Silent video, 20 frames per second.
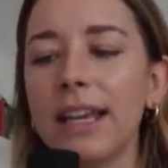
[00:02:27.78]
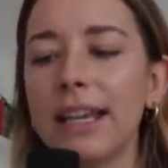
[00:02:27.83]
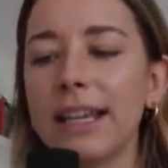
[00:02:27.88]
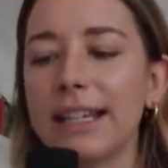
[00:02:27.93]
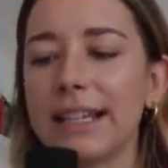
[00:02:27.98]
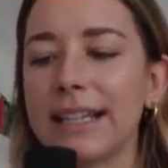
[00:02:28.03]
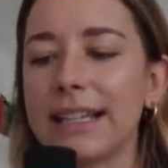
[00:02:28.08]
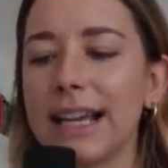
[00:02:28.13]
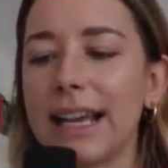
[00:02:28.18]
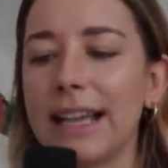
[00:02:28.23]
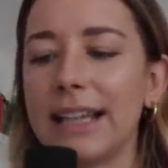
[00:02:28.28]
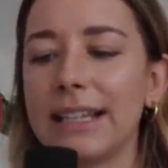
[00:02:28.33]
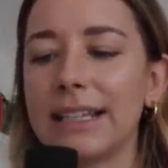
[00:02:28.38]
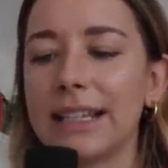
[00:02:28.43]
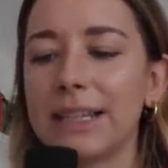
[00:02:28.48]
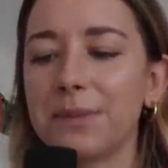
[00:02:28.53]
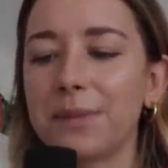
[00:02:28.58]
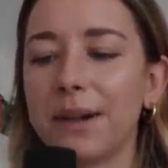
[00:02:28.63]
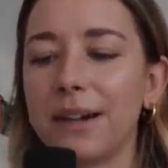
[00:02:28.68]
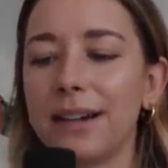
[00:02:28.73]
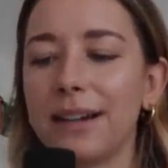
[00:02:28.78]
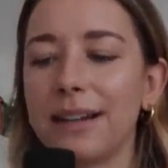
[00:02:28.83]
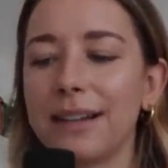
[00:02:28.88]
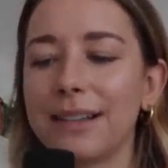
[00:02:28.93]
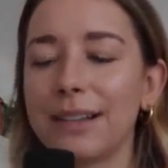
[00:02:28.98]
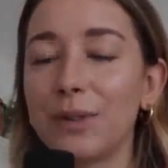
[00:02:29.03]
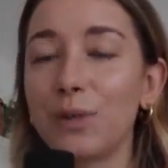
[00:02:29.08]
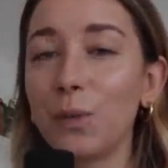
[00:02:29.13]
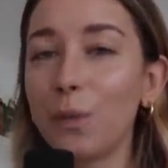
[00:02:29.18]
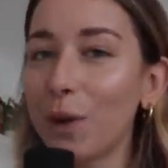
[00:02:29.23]
Das heißt, es war
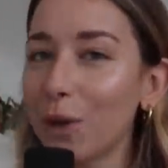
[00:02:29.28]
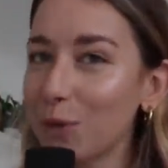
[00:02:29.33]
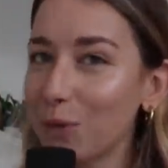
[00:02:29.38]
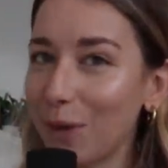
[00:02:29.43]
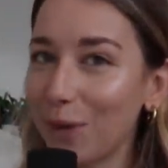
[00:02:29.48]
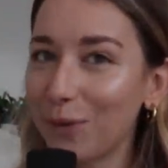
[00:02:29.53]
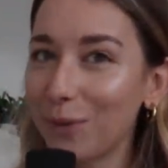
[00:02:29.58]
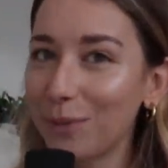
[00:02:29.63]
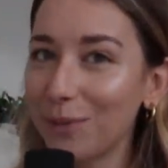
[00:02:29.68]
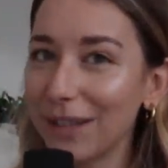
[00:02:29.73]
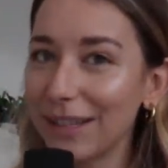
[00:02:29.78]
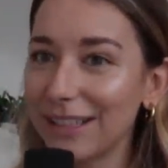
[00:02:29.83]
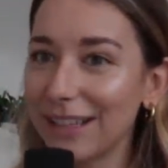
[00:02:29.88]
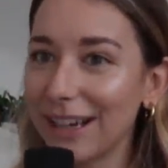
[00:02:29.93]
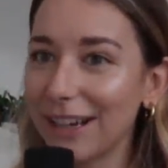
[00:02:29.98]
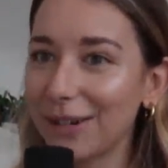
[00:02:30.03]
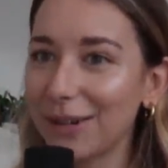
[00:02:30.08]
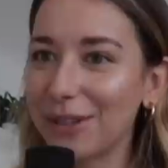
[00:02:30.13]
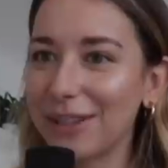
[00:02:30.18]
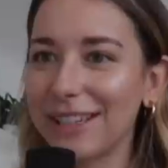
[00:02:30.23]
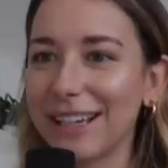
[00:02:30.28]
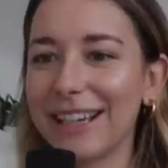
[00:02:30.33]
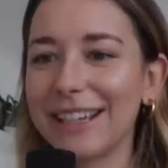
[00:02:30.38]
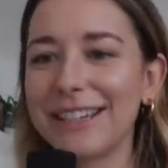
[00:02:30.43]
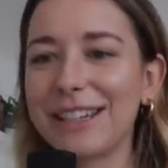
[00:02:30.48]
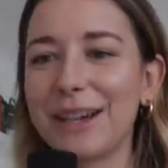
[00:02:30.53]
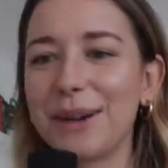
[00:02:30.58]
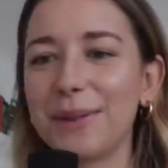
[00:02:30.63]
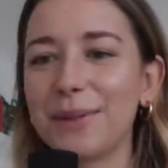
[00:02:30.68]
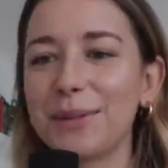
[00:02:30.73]
super schwer für mich, da
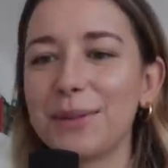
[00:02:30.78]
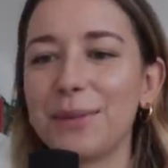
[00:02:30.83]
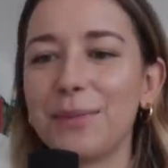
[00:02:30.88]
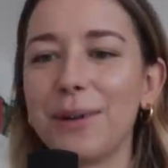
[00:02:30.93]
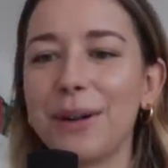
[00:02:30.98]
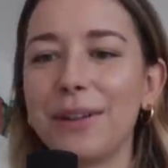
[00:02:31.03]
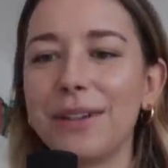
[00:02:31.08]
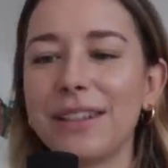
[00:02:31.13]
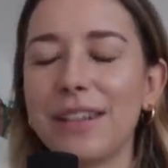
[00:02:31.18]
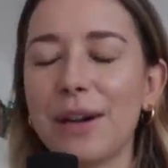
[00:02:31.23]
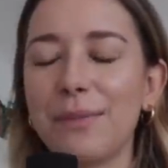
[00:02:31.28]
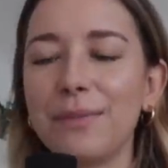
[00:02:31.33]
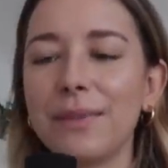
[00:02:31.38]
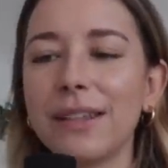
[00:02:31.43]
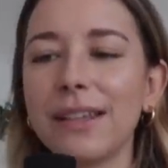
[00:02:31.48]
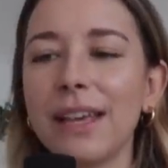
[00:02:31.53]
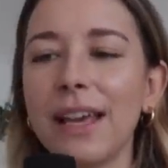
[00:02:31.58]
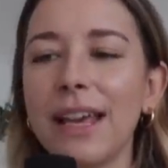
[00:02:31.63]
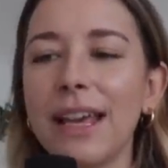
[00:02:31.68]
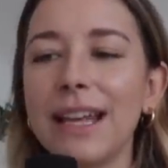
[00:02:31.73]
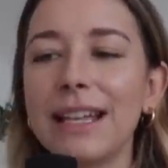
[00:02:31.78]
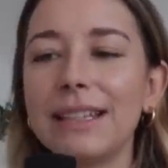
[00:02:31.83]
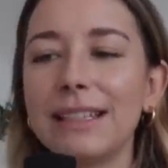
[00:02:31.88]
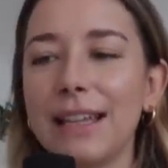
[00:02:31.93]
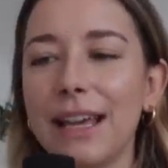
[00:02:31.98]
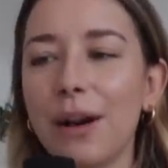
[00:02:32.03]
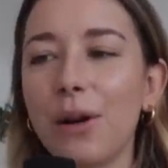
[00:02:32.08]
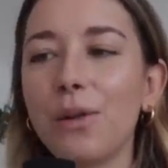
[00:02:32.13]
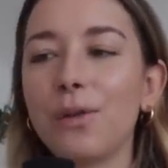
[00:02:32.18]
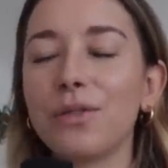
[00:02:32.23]
Kontakte aufzubauen. Ich habe mich
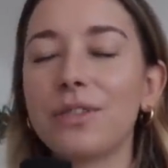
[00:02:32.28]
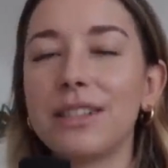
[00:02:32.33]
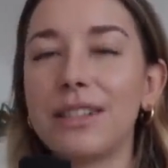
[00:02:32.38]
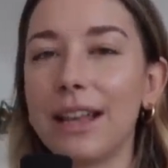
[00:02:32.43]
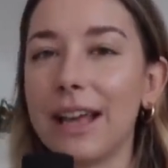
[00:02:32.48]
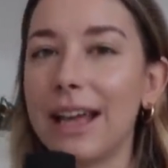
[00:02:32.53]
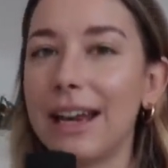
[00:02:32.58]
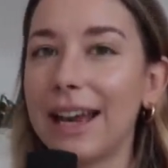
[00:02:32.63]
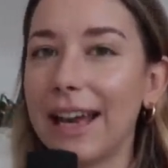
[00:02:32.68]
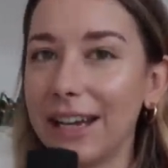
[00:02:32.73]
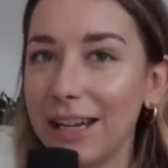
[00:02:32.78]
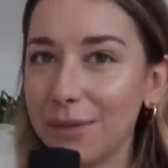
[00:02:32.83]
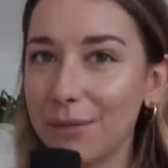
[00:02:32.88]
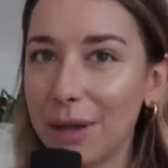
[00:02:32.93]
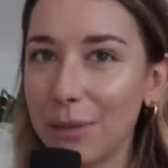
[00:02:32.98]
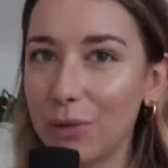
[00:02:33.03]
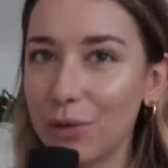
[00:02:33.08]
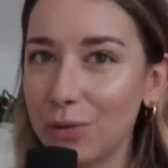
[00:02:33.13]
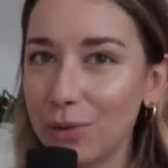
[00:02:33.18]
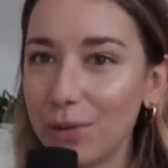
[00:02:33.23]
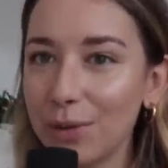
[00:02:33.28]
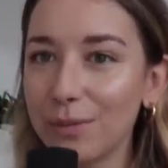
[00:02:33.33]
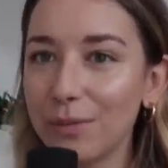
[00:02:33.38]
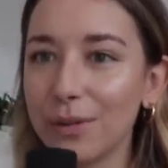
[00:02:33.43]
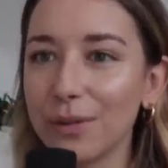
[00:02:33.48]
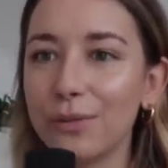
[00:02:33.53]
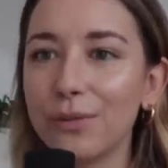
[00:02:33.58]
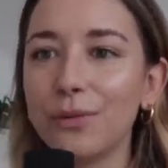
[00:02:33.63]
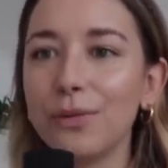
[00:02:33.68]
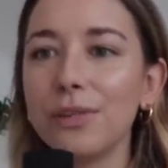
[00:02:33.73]
sehr oft sehr alleine in meinem Studium
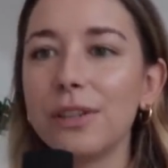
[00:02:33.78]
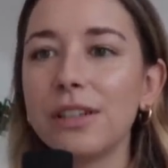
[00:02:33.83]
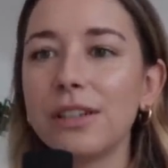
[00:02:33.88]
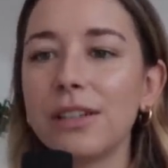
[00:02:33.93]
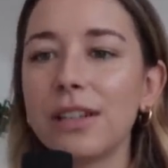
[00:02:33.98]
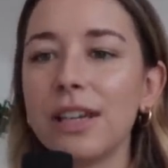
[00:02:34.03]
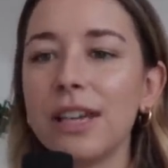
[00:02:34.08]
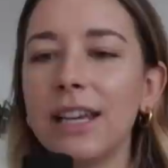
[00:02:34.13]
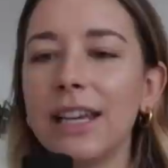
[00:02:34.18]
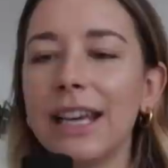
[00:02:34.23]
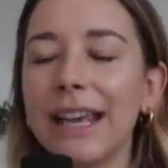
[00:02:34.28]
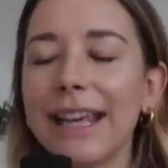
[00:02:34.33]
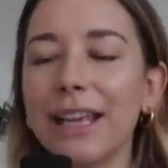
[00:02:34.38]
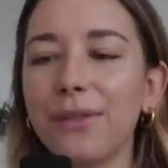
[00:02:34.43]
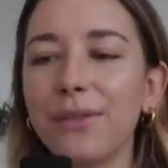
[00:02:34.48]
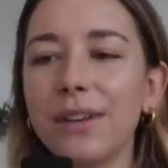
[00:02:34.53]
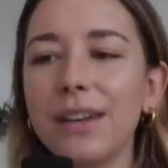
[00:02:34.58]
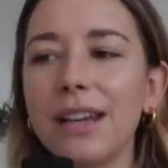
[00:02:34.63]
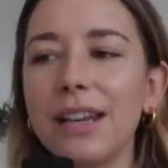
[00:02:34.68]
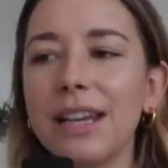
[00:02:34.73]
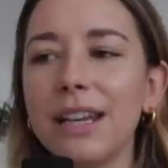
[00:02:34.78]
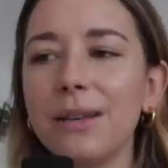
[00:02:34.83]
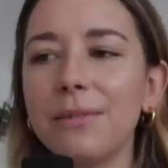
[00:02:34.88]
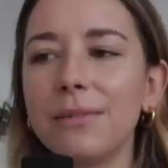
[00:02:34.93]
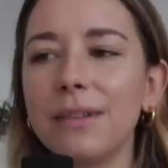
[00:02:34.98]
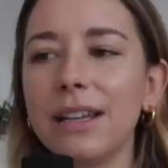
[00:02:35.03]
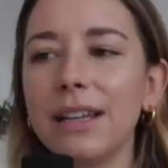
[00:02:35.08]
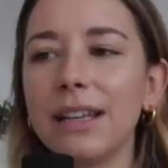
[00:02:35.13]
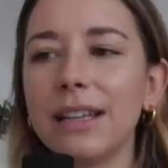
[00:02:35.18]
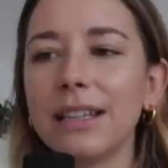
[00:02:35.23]
gefühlt. Ich finde
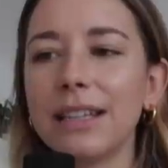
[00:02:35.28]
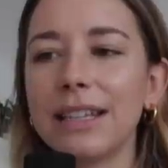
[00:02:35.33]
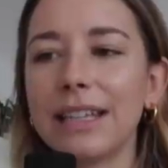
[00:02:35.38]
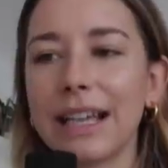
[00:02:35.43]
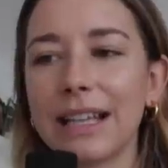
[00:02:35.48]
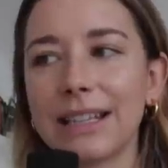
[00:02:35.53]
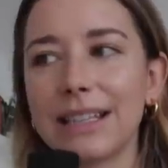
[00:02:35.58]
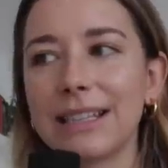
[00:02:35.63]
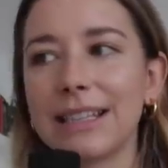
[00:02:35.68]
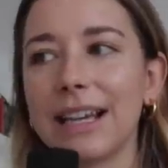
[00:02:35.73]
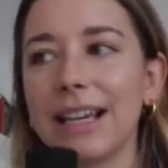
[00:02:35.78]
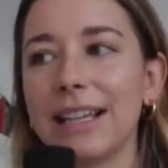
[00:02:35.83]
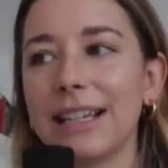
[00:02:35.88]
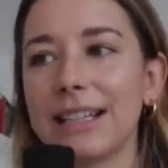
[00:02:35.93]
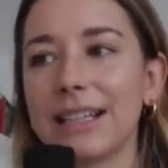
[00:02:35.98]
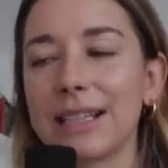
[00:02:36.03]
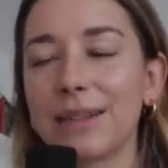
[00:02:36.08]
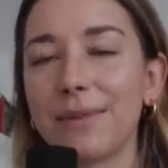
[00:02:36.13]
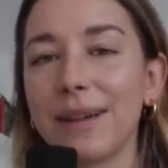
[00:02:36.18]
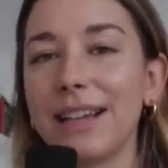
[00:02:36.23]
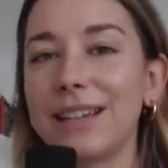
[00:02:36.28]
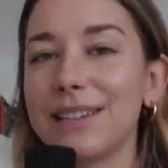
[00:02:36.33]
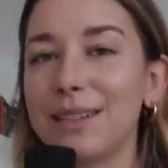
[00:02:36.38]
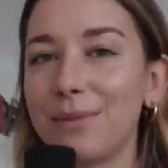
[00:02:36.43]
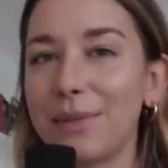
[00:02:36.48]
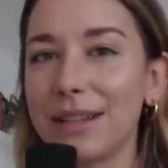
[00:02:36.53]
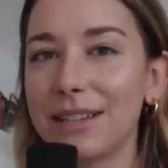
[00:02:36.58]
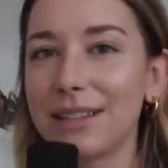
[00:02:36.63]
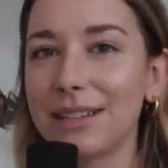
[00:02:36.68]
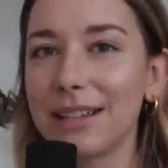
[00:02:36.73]
nämlich, jetzt da ich zwei
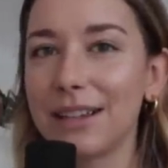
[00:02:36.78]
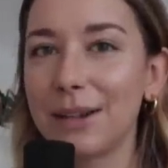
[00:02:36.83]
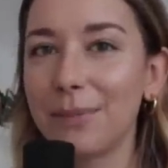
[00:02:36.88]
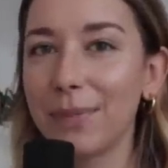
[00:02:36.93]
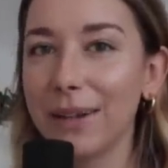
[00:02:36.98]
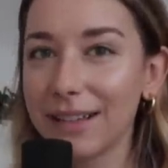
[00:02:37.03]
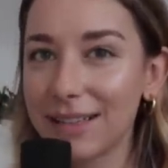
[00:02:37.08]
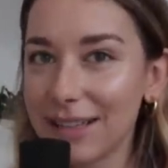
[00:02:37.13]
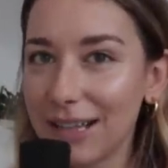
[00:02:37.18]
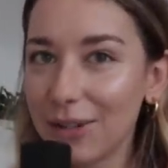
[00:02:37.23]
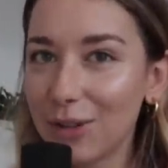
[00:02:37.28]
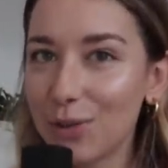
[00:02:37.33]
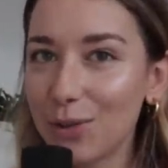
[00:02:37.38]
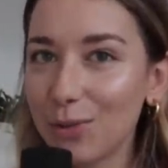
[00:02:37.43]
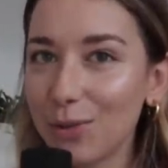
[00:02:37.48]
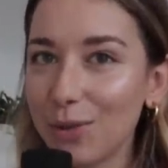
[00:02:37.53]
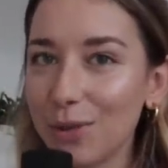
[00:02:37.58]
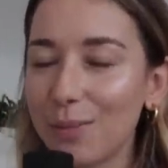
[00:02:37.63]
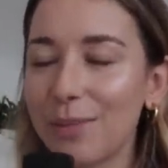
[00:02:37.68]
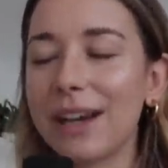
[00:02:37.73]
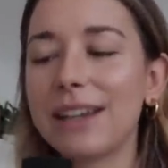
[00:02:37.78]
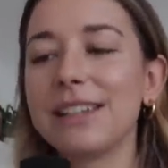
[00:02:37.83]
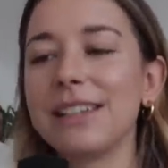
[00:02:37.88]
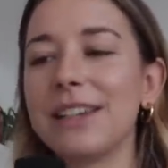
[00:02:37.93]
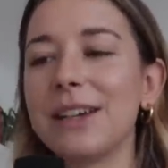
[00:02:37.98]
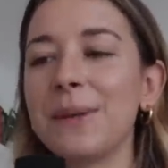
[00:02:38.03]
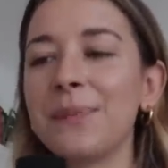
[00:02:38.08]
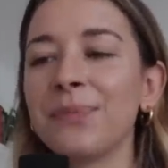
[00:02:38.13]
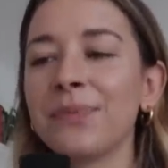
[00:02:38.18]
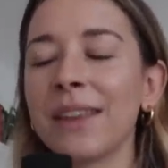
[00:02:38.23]
Semester Präsenzstudium
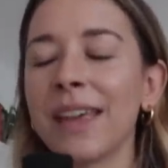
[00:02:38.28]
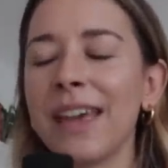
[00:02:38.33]
hatte,